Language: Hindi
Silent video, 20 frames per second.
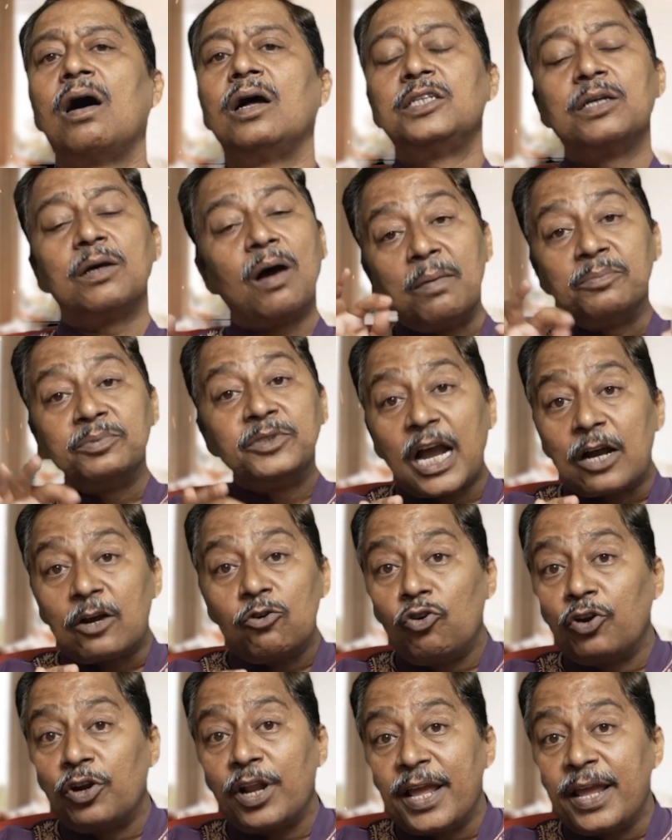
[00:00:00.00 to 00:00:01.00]
जब हम
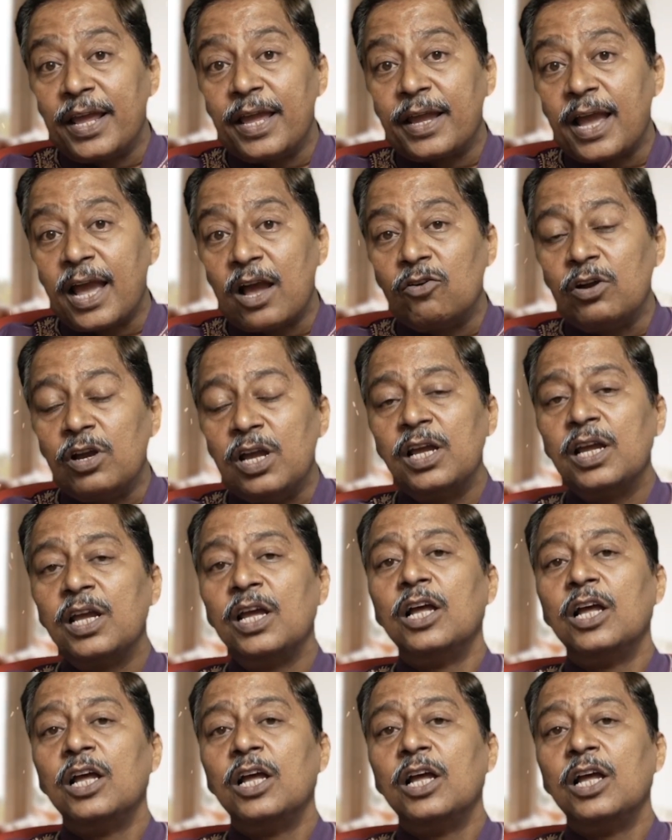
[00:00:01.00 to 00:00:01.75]
जागरूक रहेंगे क्या होंगे